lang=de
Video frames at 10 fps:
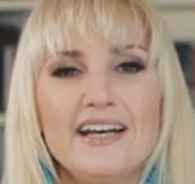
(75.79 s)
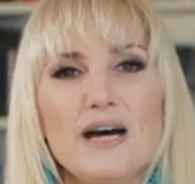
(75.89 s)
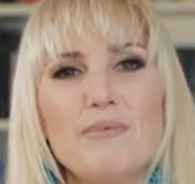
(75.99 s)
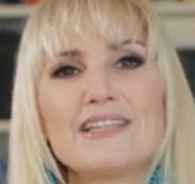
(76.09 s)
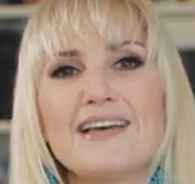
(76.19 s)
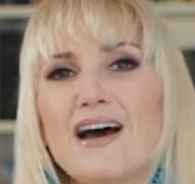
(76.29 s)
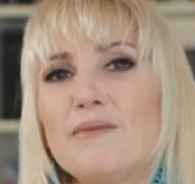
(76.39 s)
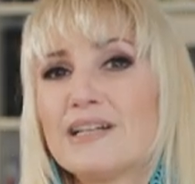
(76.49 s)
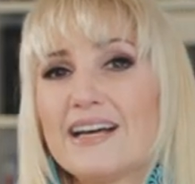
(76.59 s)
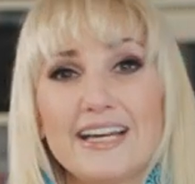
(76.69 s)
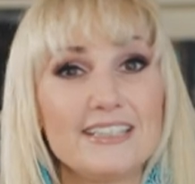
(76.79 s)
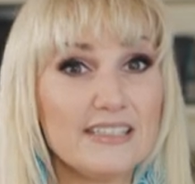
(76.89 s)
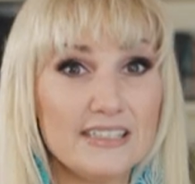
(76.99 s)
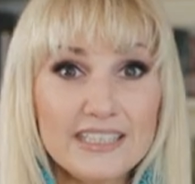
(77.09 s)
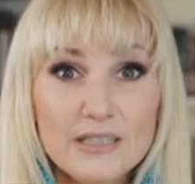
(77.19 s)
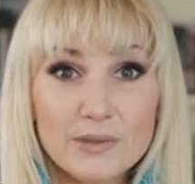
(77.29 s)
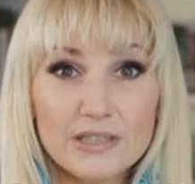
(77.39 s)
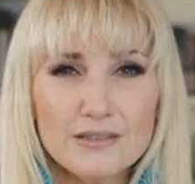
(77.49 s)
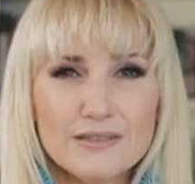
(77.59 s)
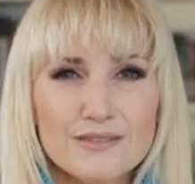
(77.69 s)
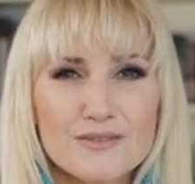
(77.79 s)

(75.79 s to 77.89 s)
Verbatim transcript: aber ich habe keine Liebe,